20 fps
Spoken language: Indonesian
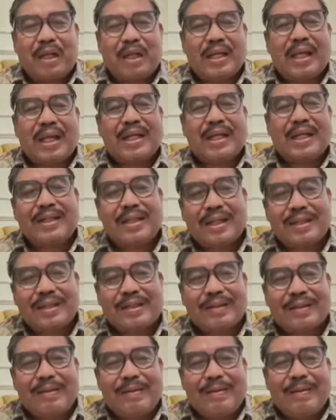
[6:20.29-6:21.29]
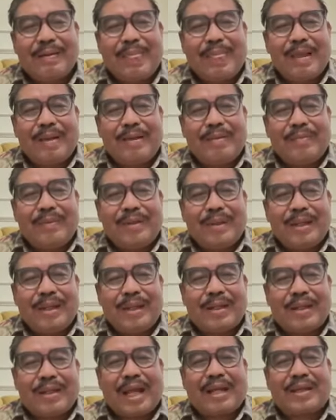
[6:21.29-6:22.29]
rakyat. Ya,
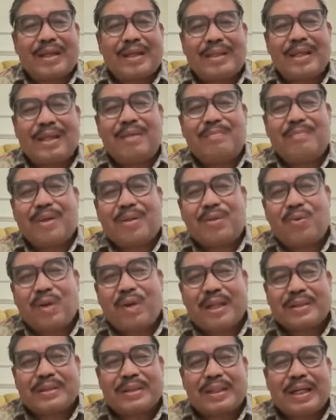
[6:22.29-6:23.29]
rakyatlah yang berkuasa.